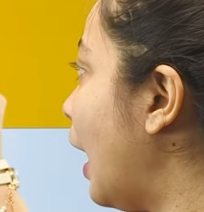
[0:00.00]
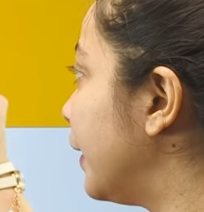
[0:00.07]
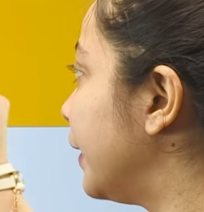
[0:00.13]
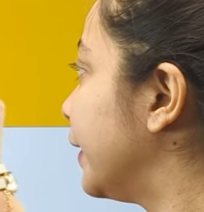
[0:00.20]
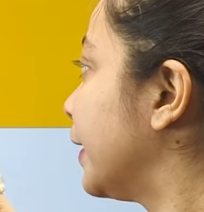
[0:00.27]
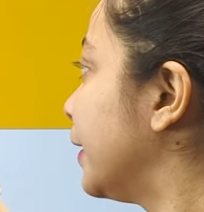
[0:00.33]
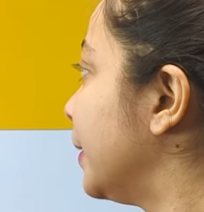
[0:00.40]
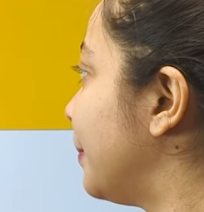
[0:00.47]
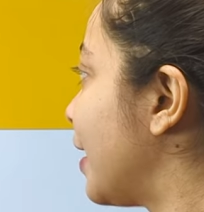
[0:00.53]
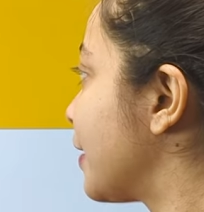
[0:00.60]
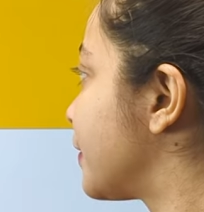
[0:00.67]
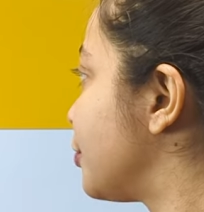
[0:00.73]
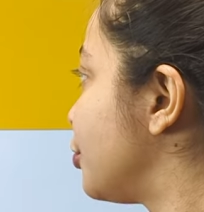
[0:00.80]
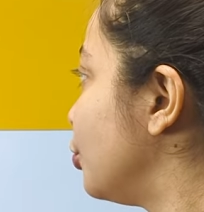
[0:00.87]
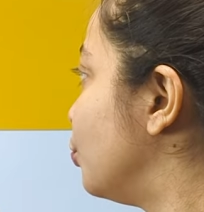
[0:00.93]
আর এখানে
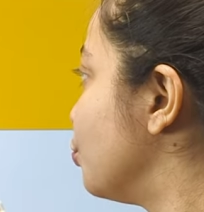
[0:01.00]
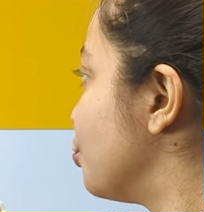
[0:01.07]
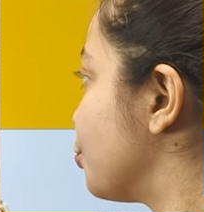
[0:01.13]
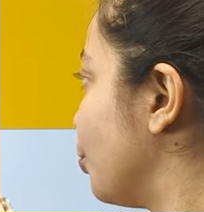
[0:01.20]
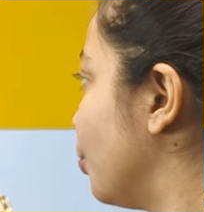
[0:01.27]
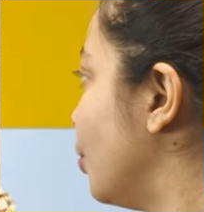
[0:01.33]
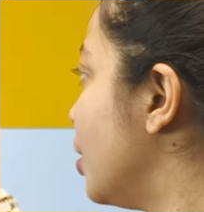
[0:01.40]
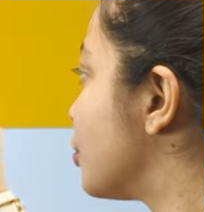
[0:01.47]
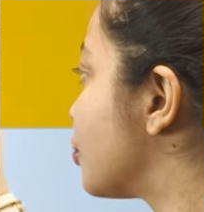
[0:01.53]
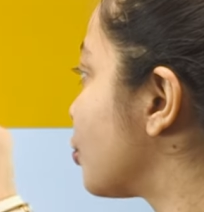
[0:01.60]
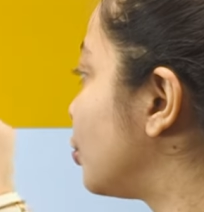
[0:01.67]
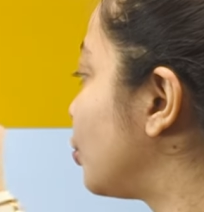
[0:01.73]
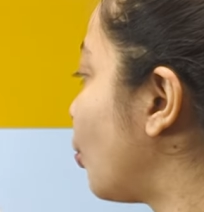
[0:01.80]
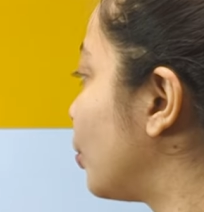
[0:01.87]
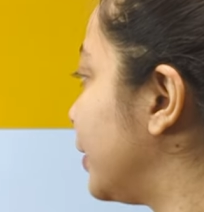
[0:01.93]
মার্কস আছে দুশো
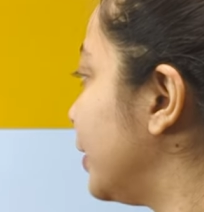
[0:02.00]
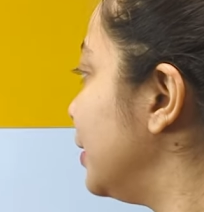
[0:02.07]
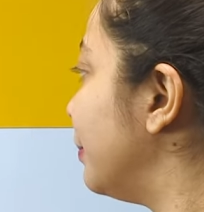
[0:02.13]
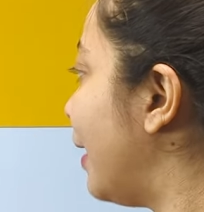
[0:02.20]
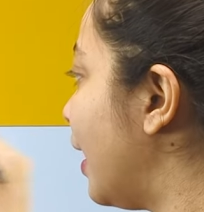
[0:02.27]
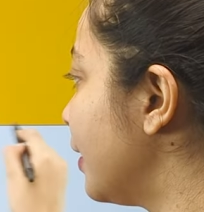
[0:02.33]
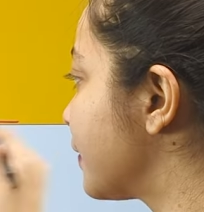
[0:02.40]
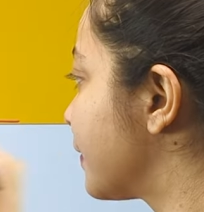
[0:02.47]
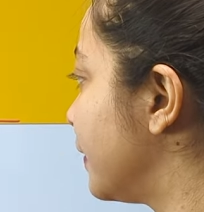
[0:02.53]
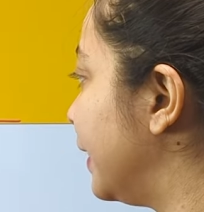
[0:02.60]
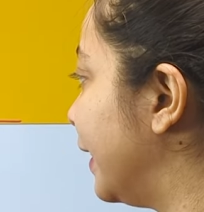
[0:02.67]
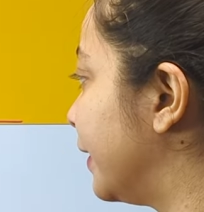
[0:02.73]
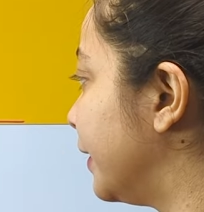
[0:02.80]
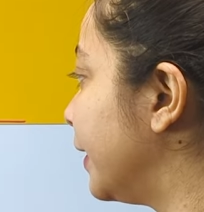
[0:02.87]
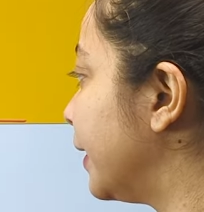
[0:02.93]
সো টোটাল মার্কস
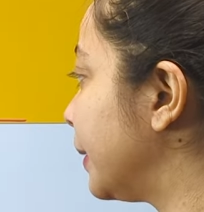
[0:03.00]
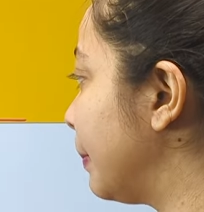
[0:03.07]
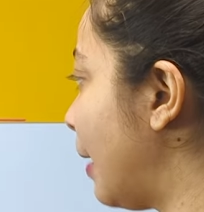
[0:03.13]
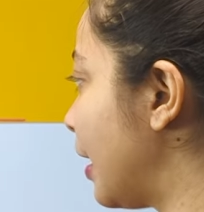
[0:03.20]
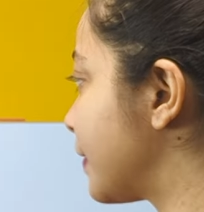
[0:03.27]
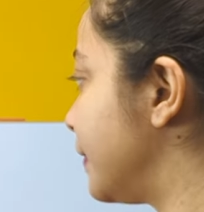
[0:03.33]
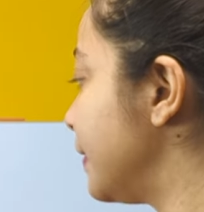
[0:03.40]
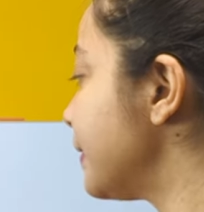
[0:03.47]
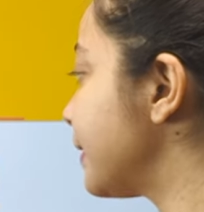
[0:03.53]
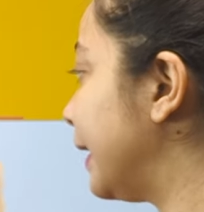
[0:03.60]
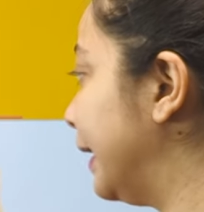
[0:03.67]
এগ্রিগেট মার্কস ইজ